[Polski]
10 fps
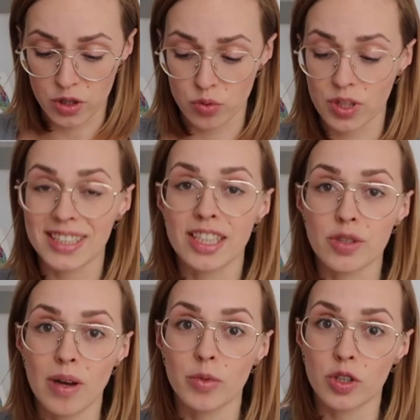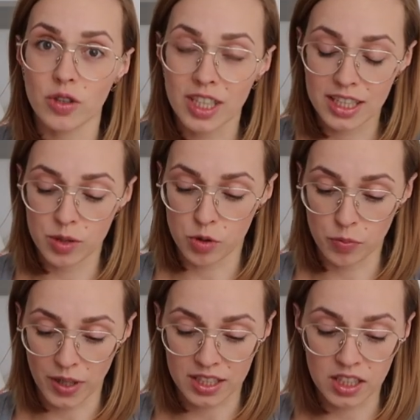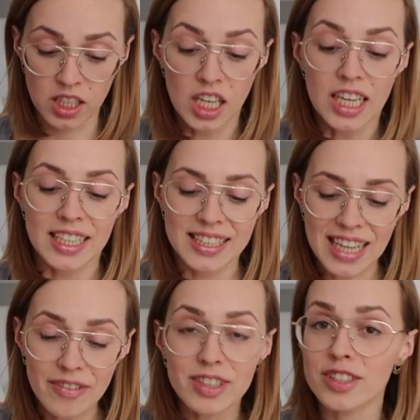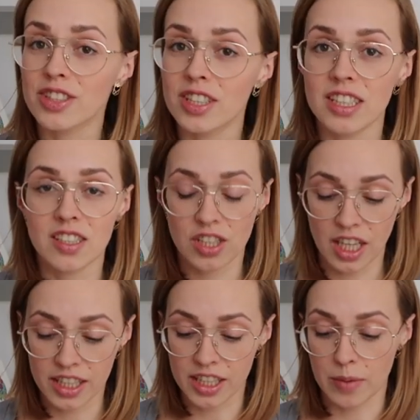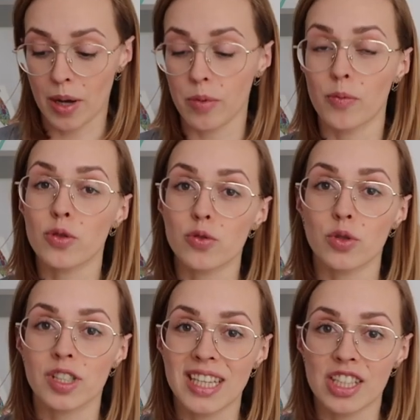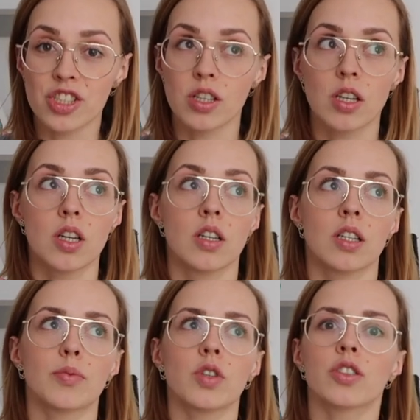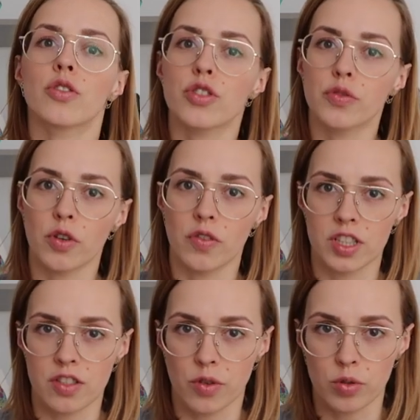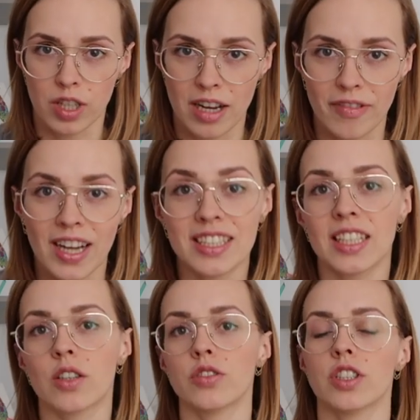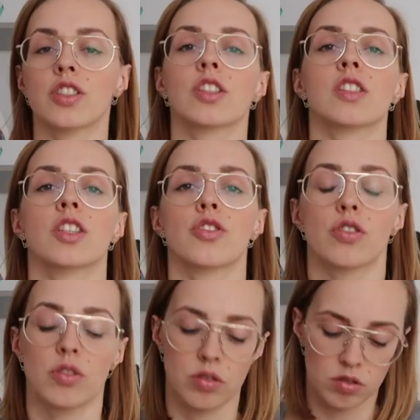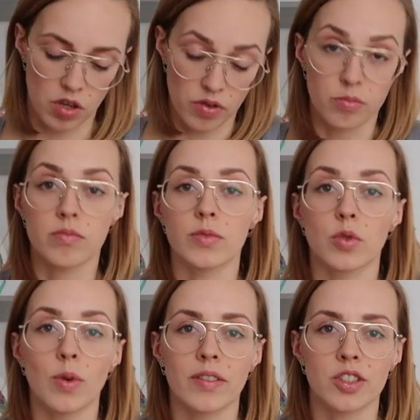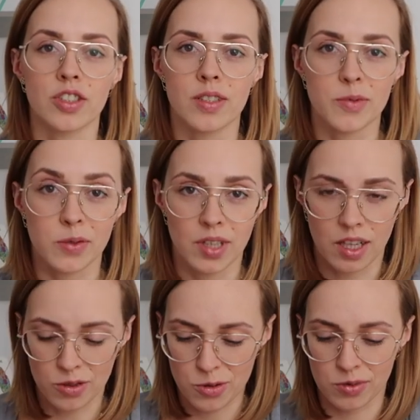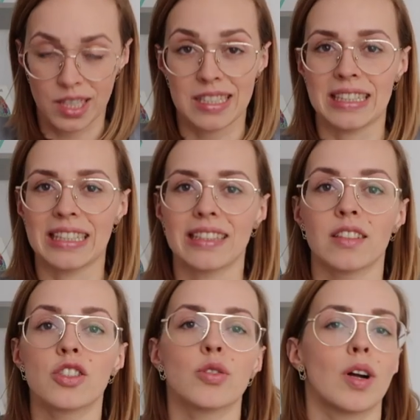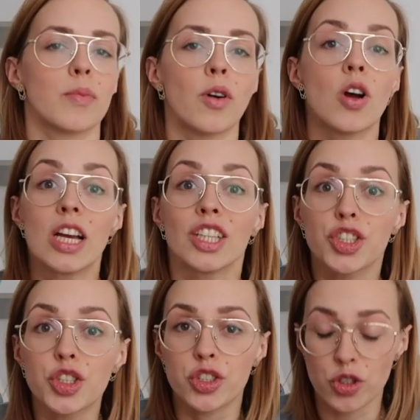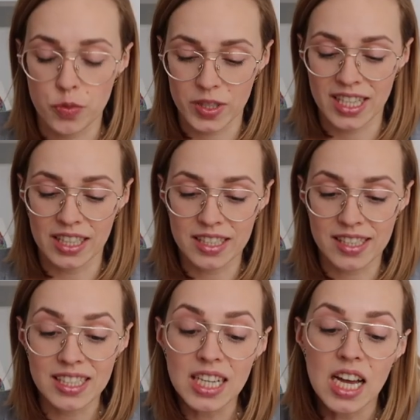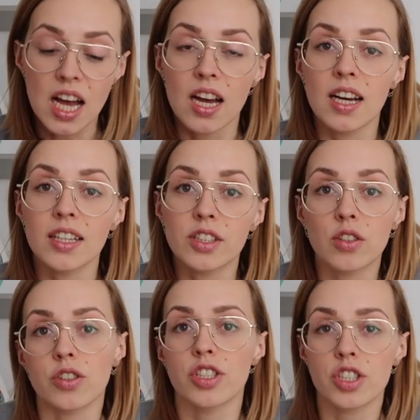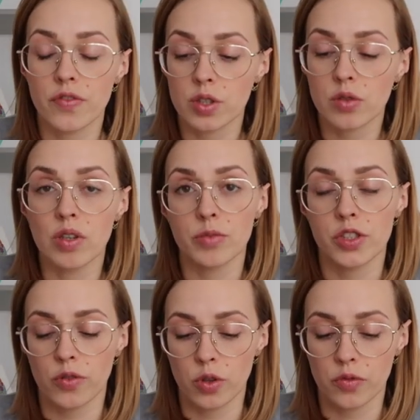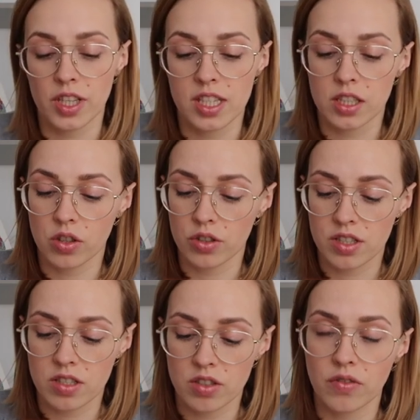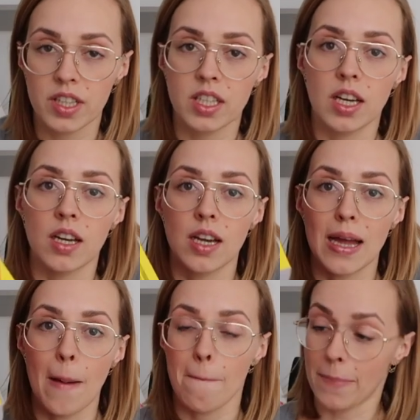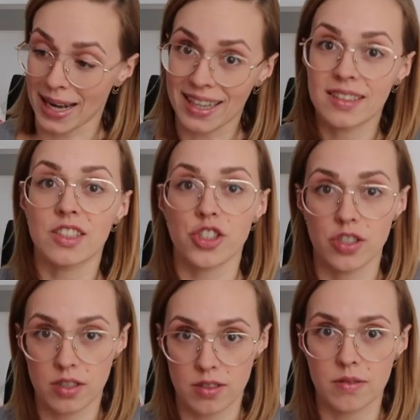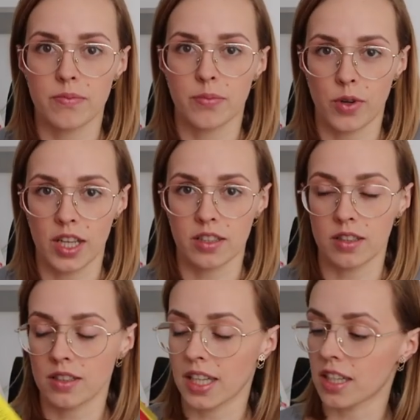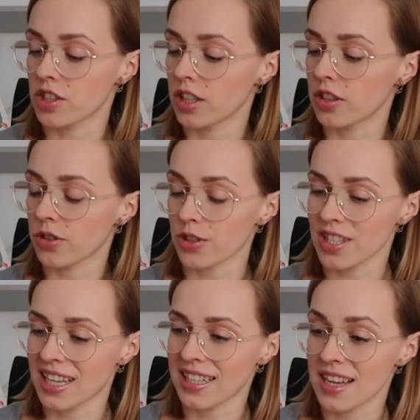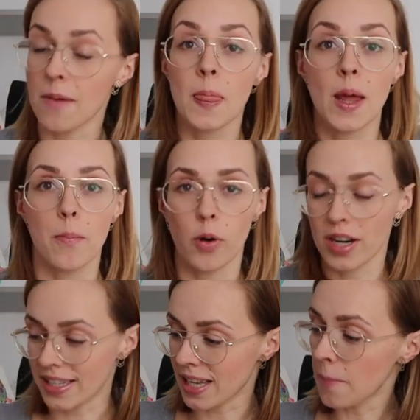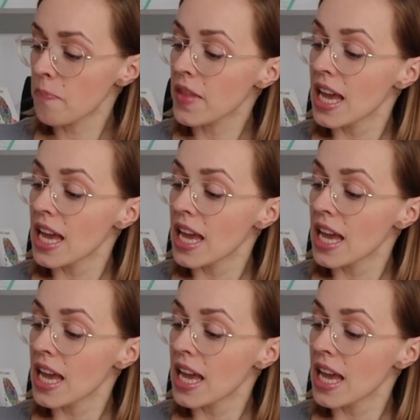Więc tutaj też mamy konkretne przypadki i nawet jeżeli jesteś laikiem, a po prostu chcesz na przykład rozszyfrować swoją krew, a niekoniecznie chcesz, y, nie wiem, umawiać się ze mną na konsultację dietetyczną albo iść do specjalisty, e, tylko chcesz zgłębić swoją wiedzę, to zdecydowanie praktyczny poradnik dla każdego, to się zgadza. Polecam.